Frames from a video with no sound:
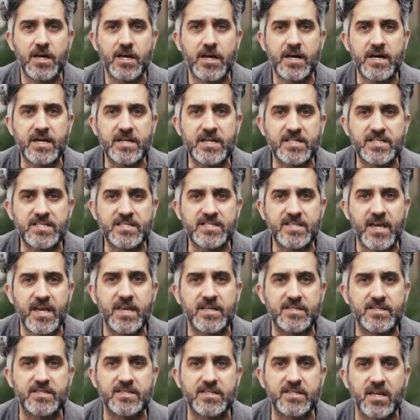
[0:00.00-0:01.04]

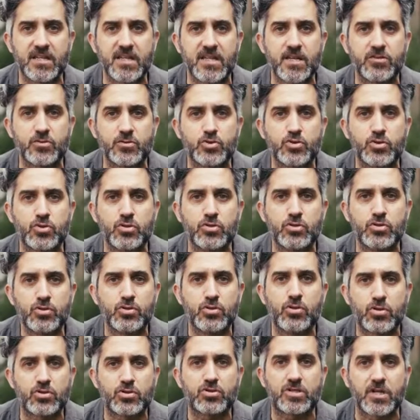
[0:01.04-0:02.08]
herkes yalan
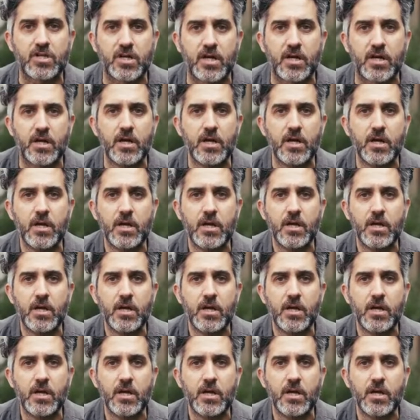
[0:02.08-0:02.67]
söylüyorsa,